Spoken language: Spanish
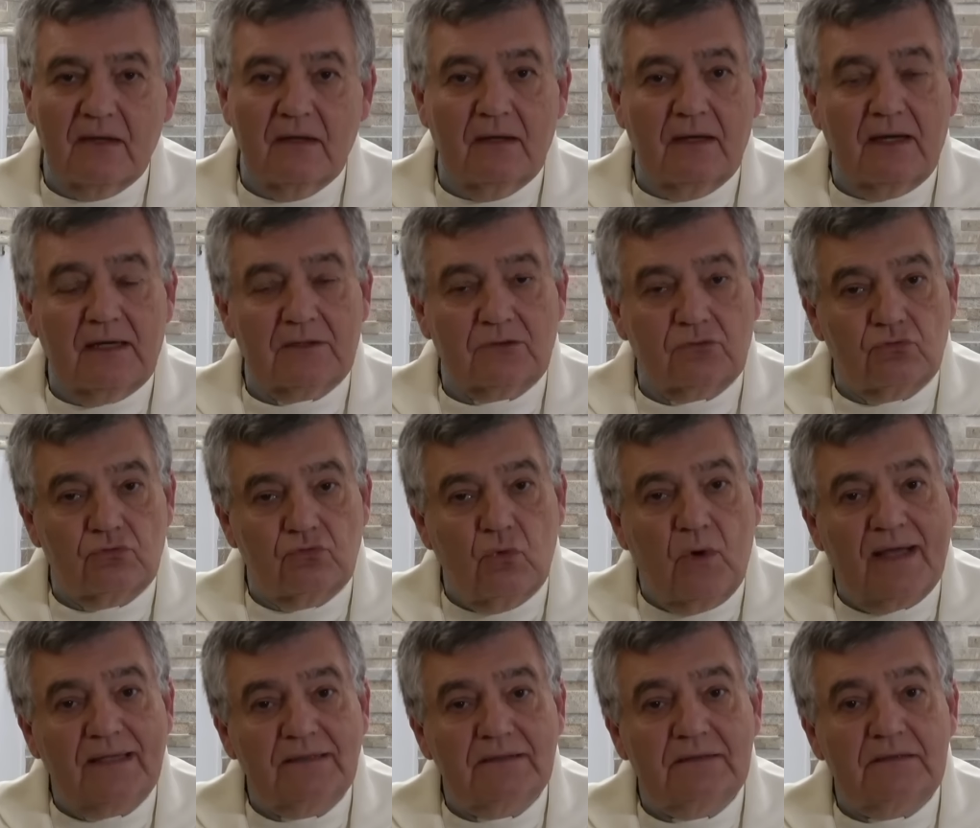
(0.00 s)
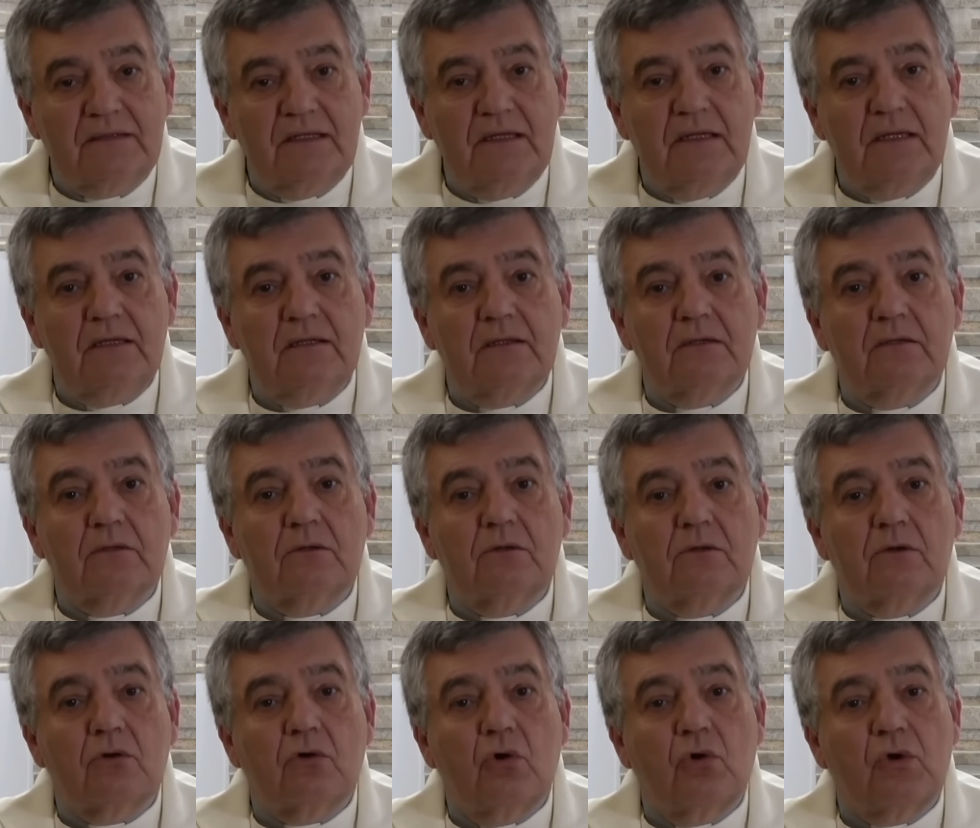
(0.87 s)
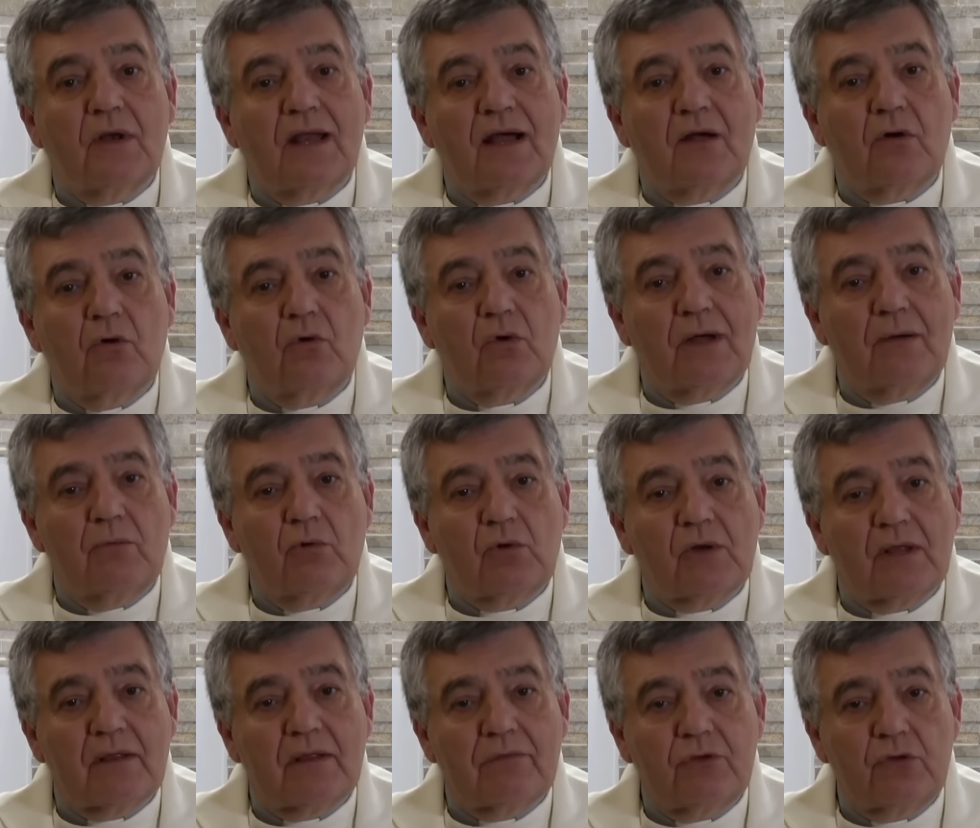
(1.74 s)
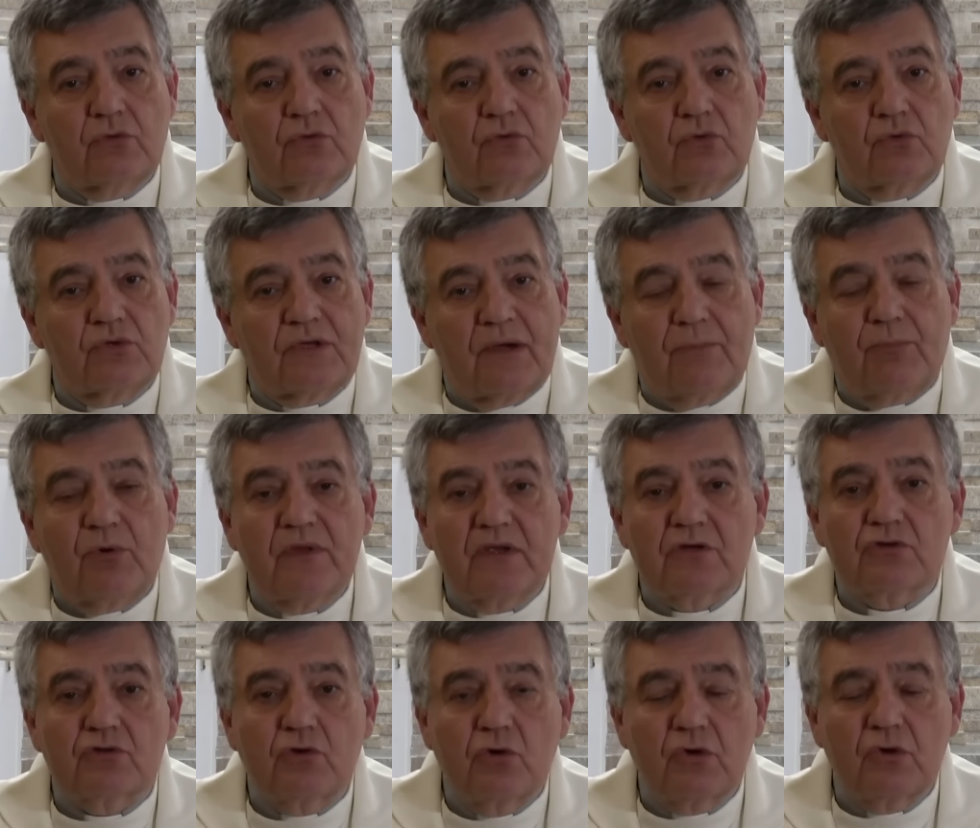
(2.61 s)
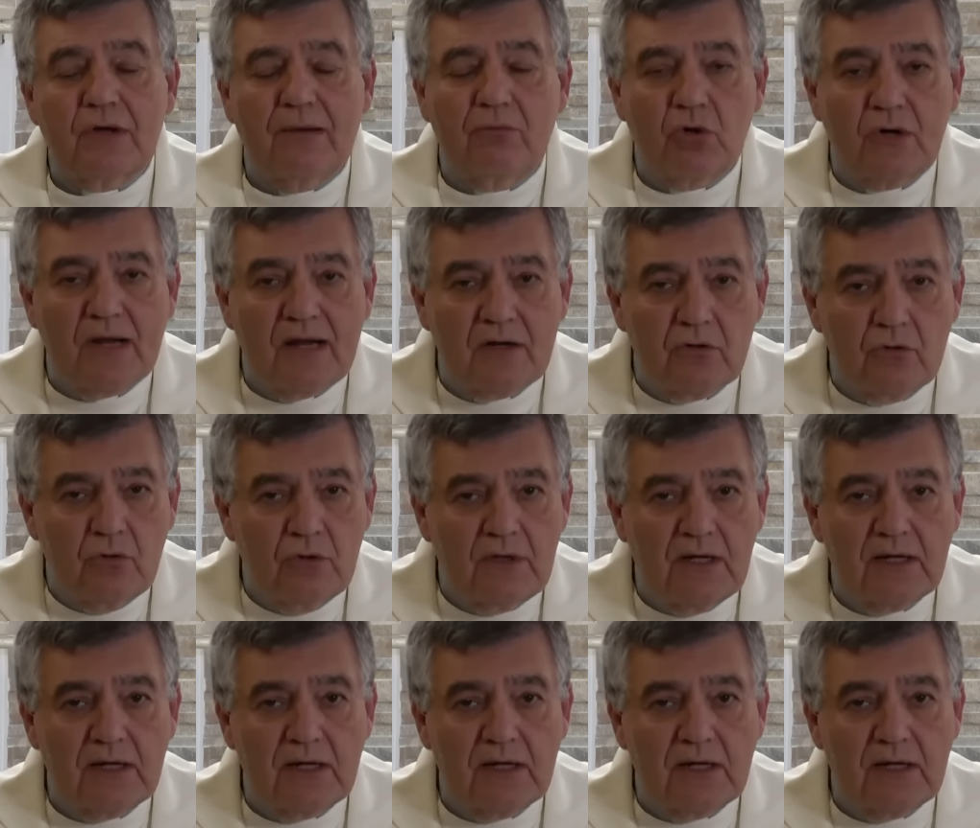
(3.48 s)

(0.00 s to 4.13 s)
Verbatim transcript: Actúa en ti con la colaboración tuya. Puedes colaborar con la